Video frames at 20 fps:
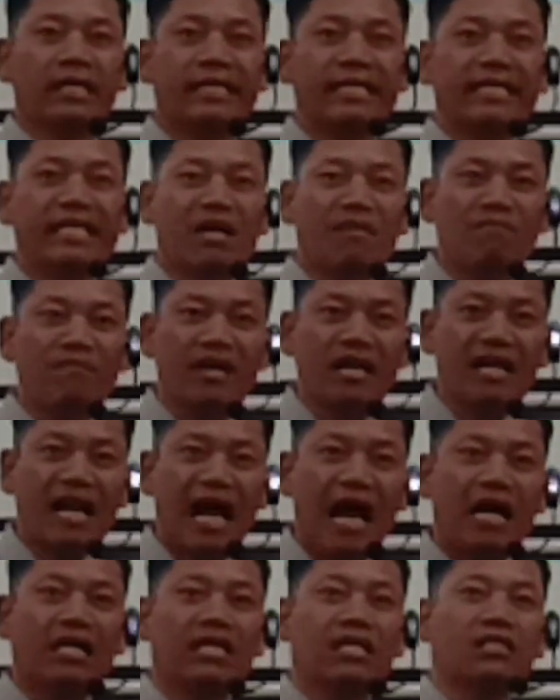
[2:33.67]
Dia
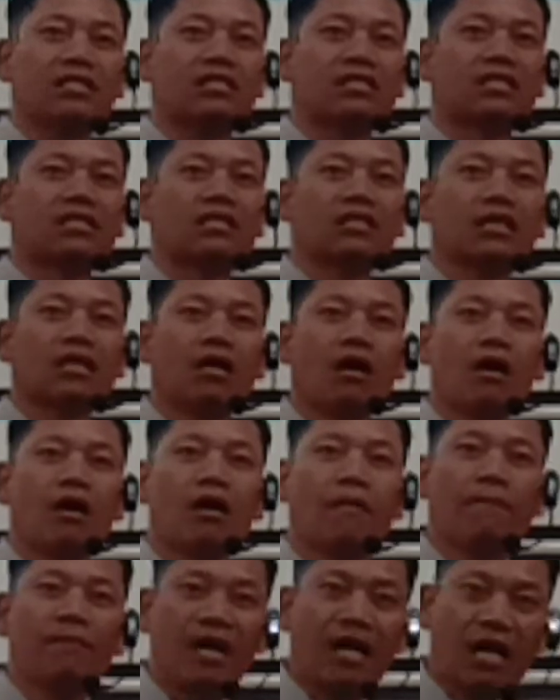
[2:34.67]
menangis,
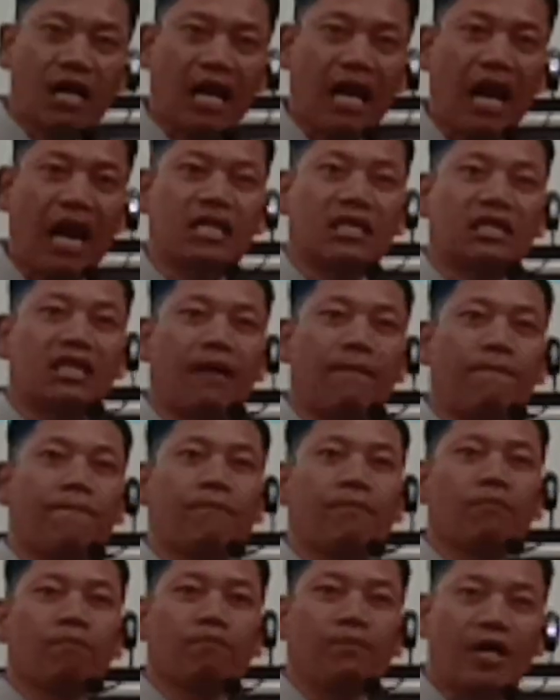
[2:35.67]

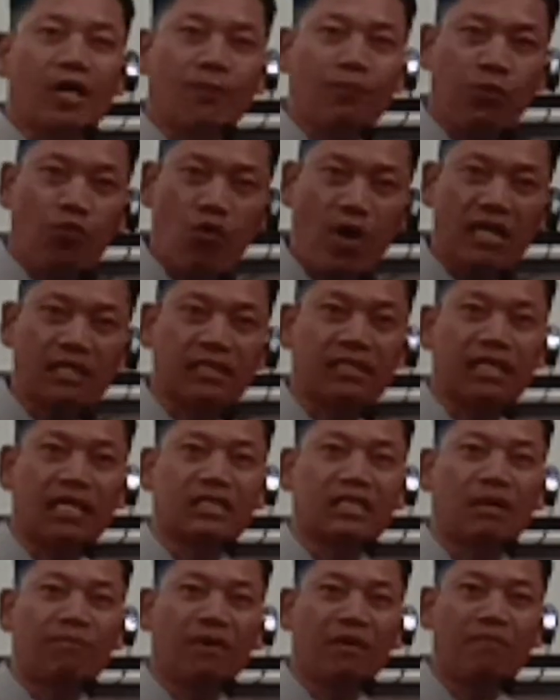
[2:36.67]
meratap, berpuasa
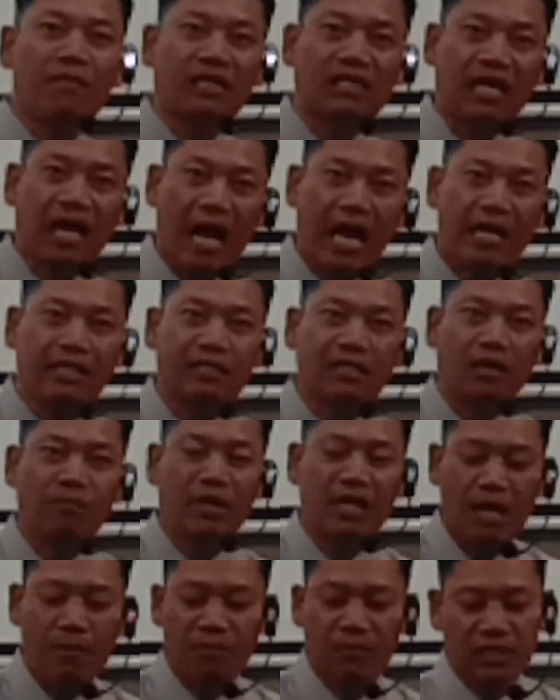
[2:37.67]
sampai matahari
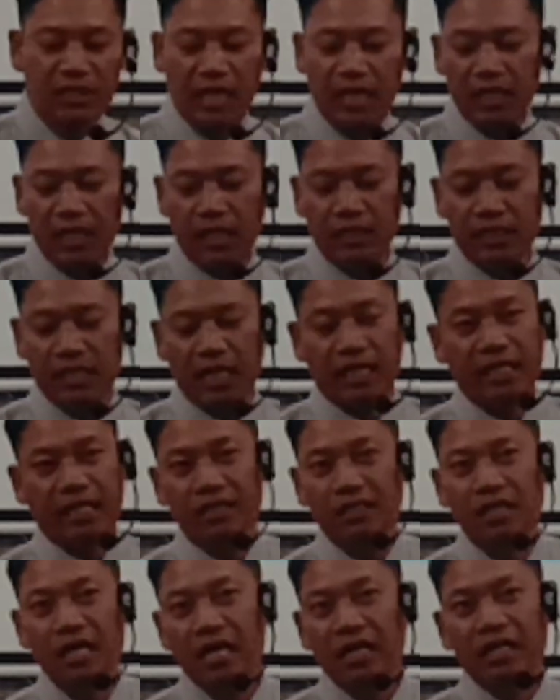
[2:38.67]
terbenam. Saya
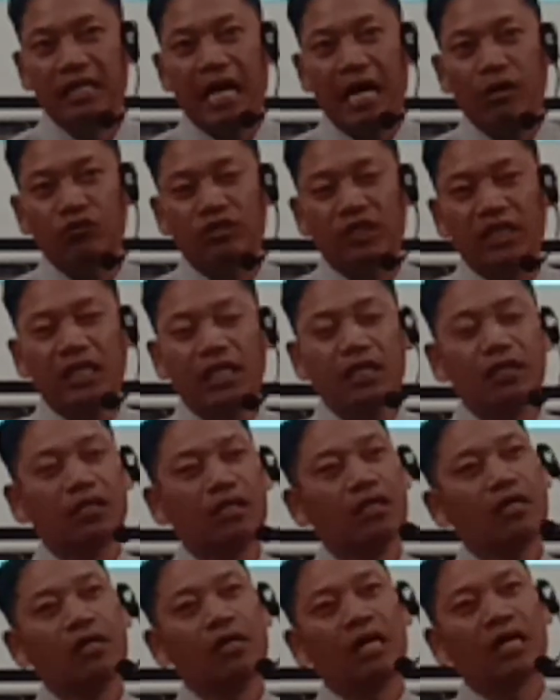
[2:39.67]
yakin Daud ini
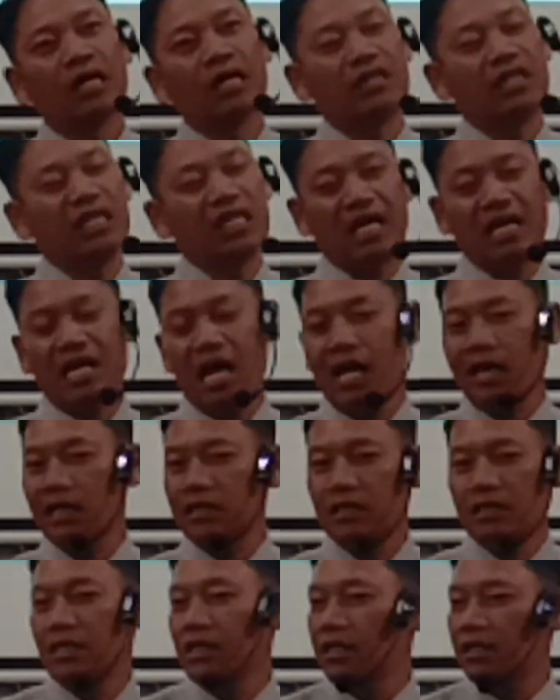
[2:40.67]
ketika
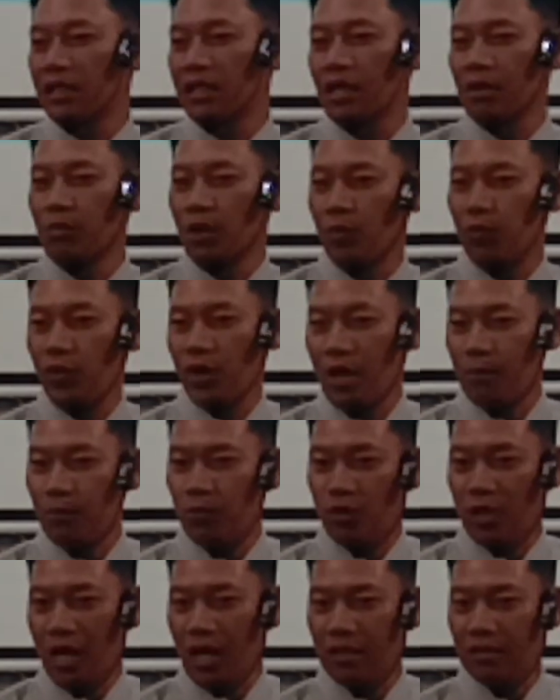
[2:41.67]
nangis dia tidak
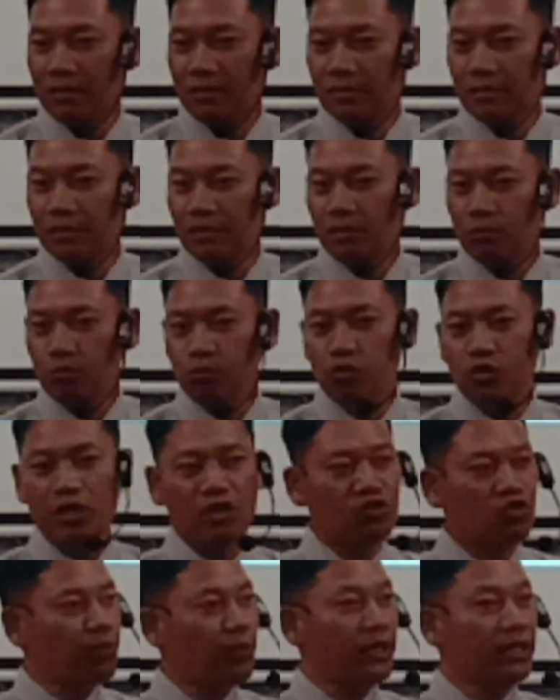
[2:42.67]
berpura-pura.
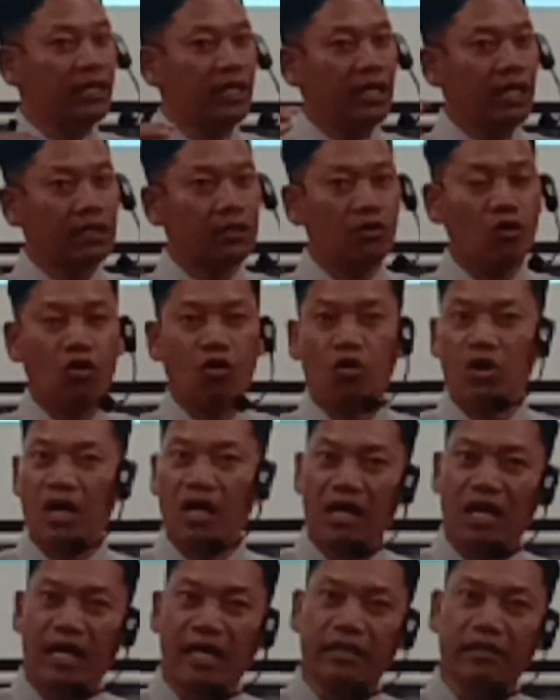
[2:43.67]
Bukan supaya dilihat
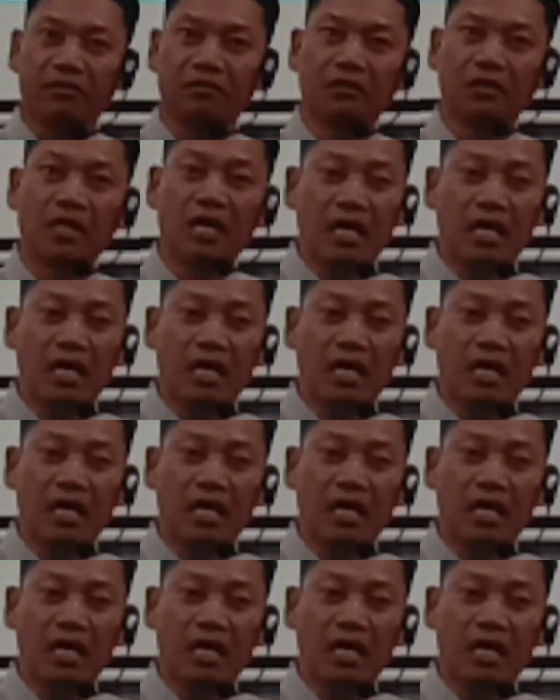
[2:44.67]
orang lain.